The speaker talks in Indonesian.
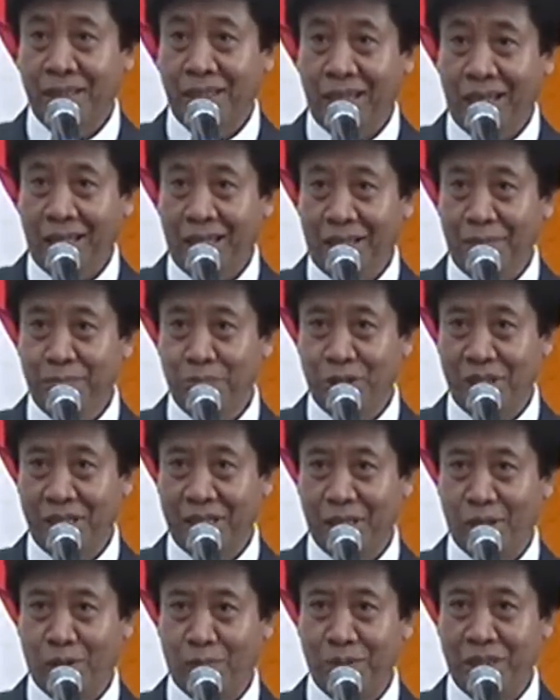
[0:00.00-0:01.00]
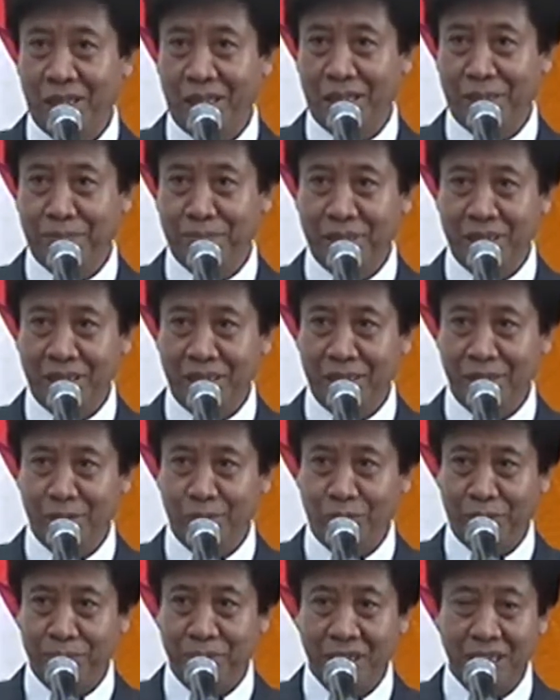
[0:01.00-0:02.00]
Alhamdulillahirrabbilalamin
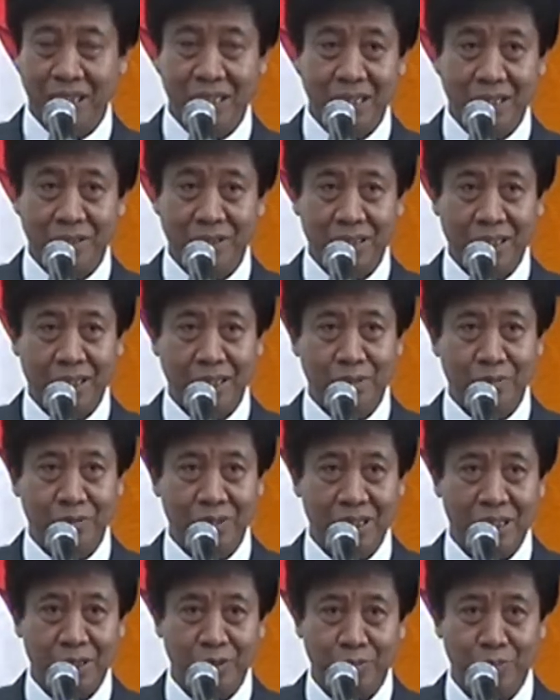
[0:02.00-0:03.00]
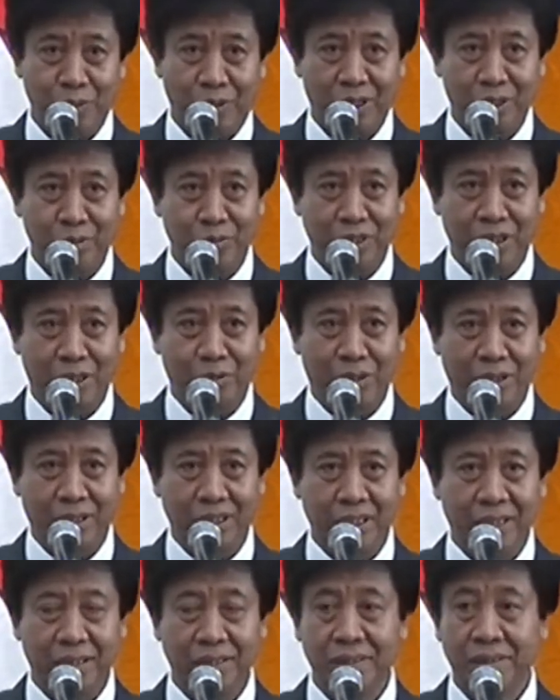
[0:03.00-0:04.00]
wabihi nasta'inu ila umuri dunya
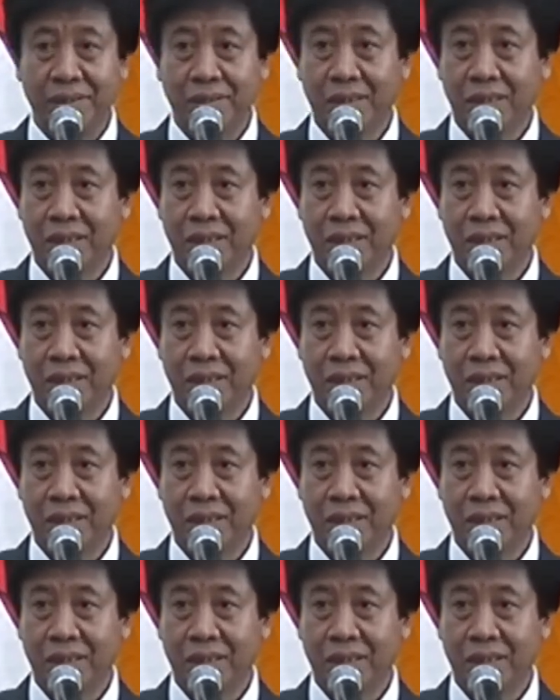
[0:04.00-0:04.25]
wadin